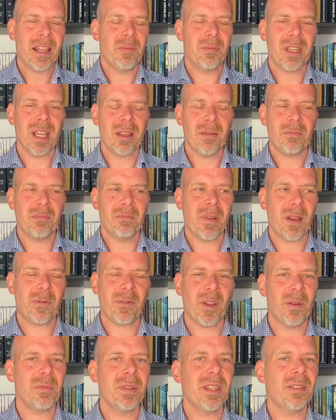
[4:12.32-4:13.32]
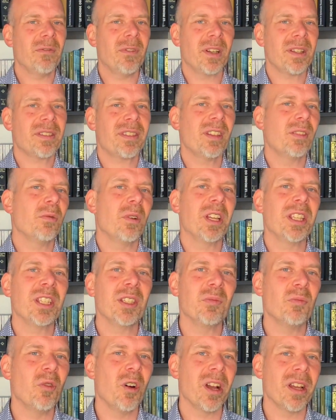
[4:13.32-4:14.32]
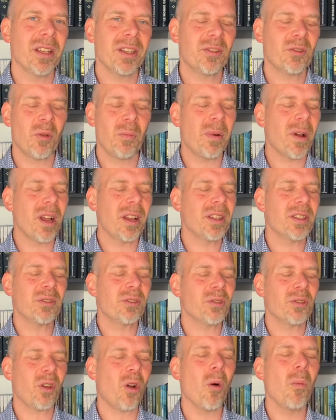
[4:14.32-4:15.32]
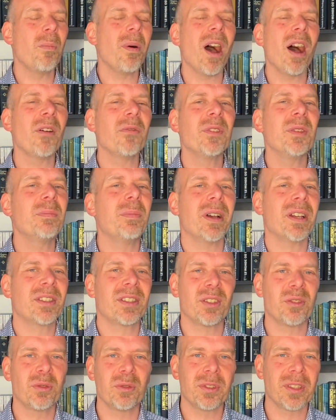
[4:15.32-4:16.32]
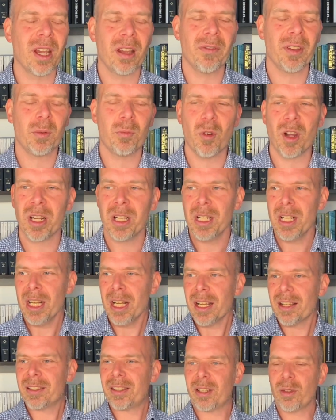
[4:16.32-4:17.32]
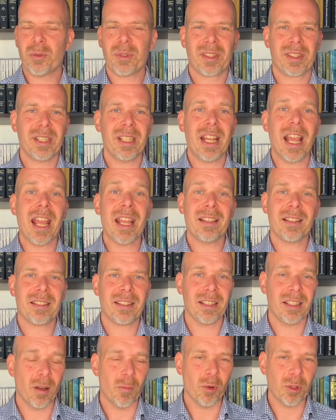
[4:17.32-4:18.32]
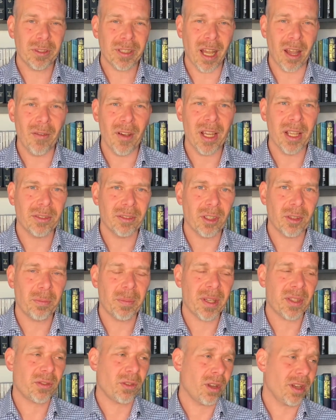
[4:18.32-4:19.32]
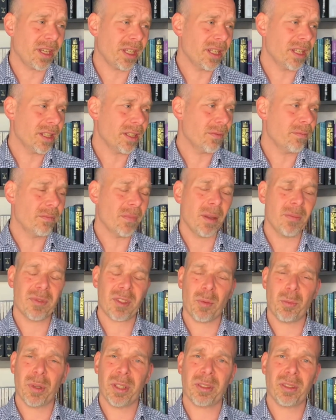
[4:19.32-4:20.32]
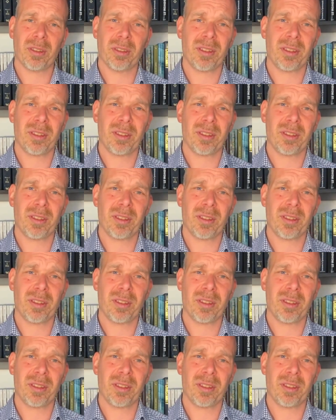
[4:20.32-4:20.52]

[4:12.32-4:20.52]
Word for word: bien, ma famille va s'éloigner de moi. Ils n'auront pas, pas, envie de passer du temps avec moi. C'est aussi ainsi dans mon travail en tant que pasteur, et même ça peut être